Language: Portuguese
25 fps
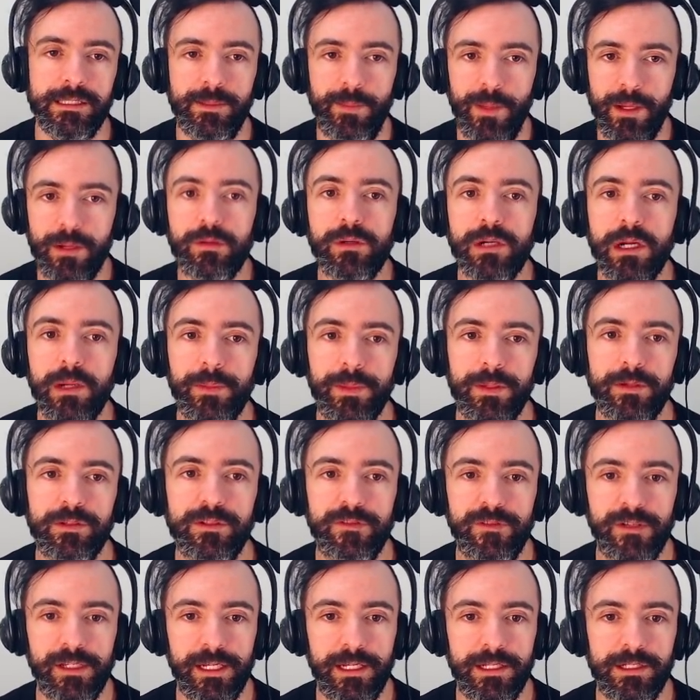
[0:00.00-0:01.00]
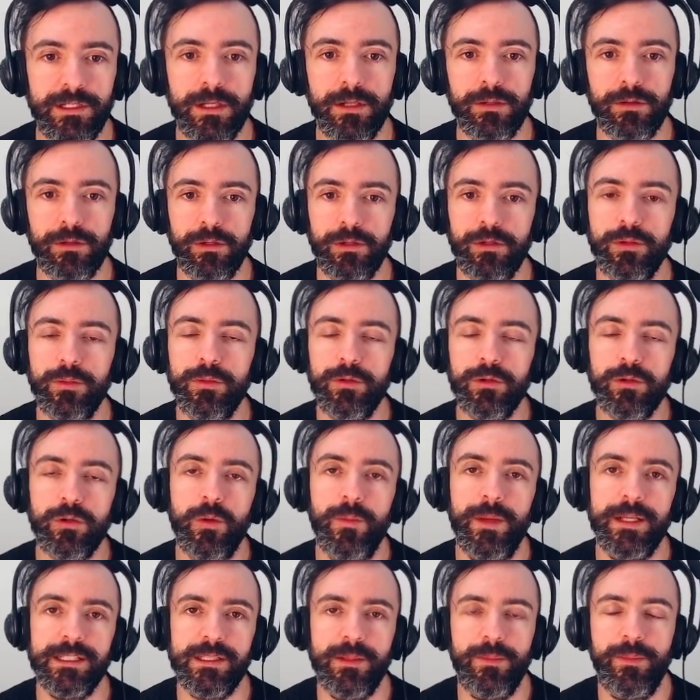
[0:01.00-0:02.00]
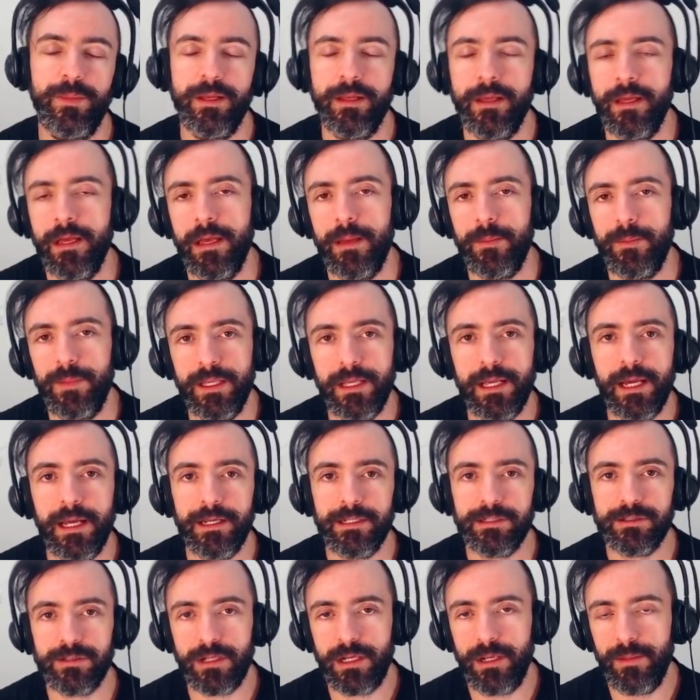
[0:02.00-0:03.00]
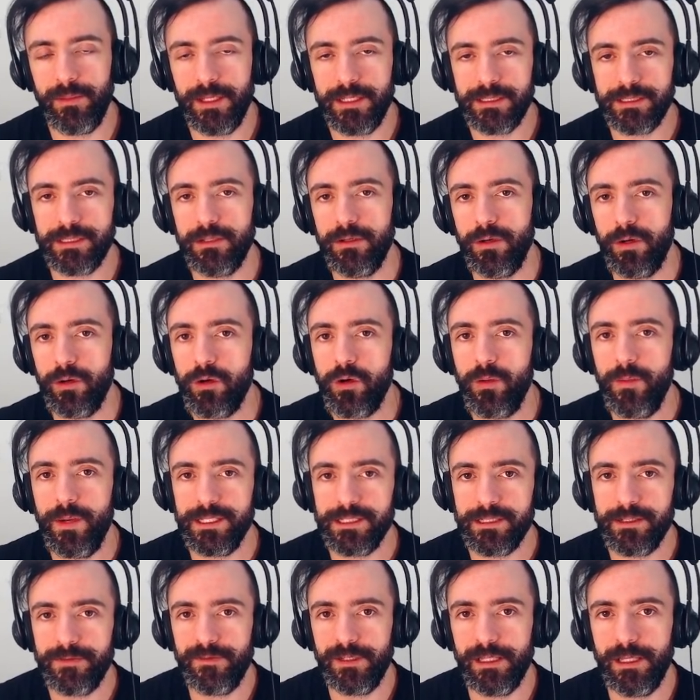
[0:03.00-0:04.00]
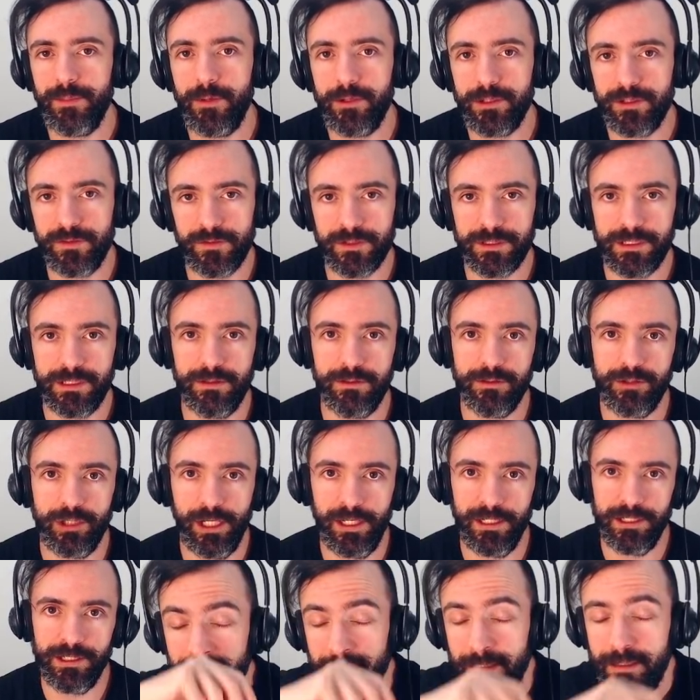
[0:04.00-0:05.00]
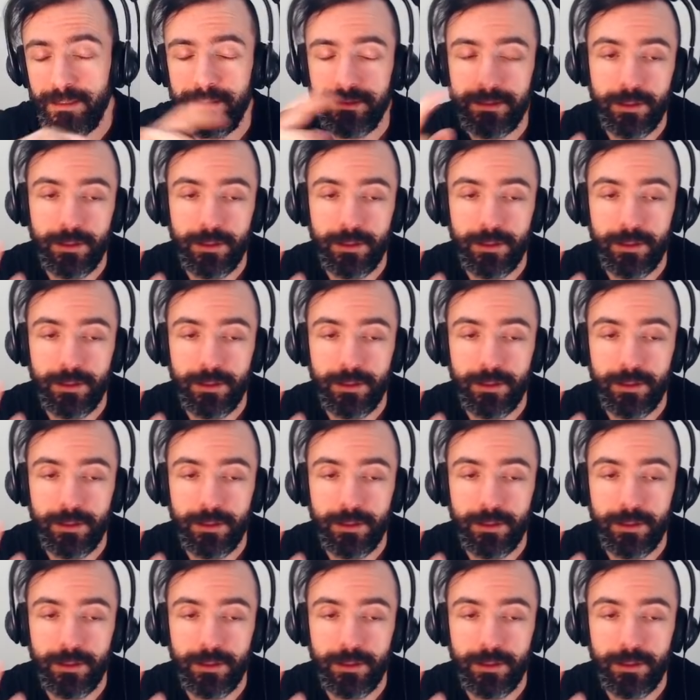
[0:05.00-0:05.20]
Você pega um campeão diferente, todo mundo começa a pingar na sua cabeça ou começa a falar mal de você no chat.